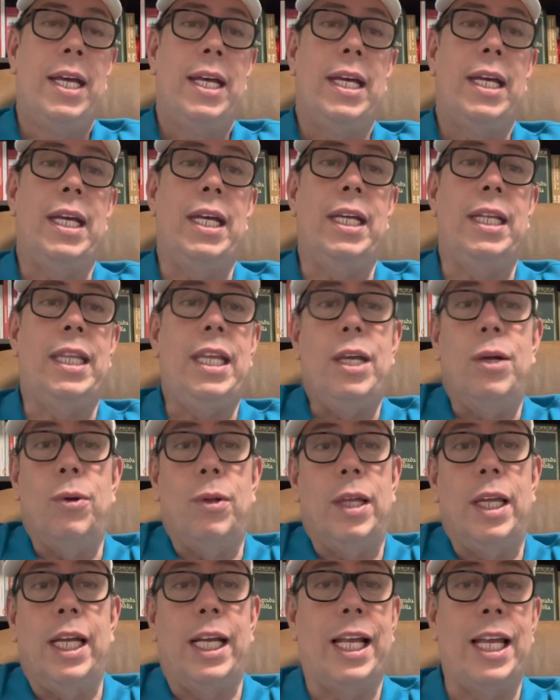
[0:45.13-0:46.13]
eh, dijo
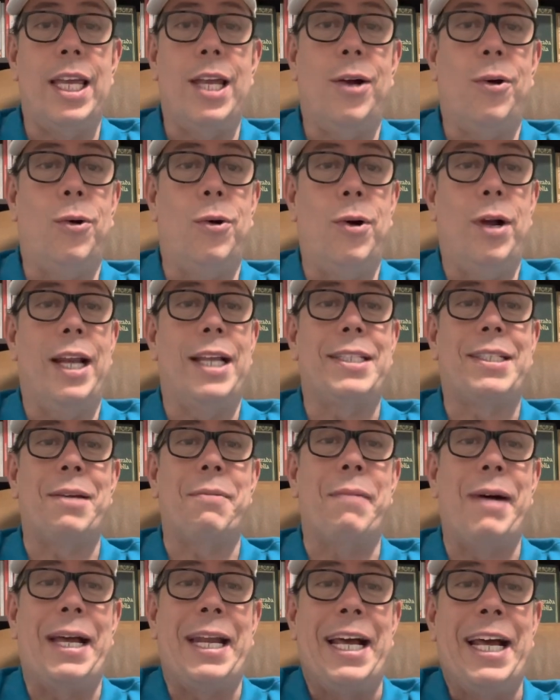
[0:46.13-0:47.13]
desde que llegó a la
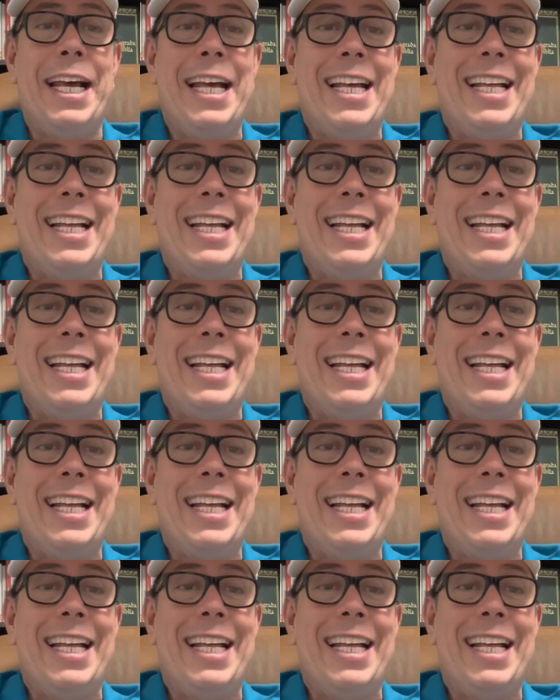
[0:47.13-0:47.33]
semana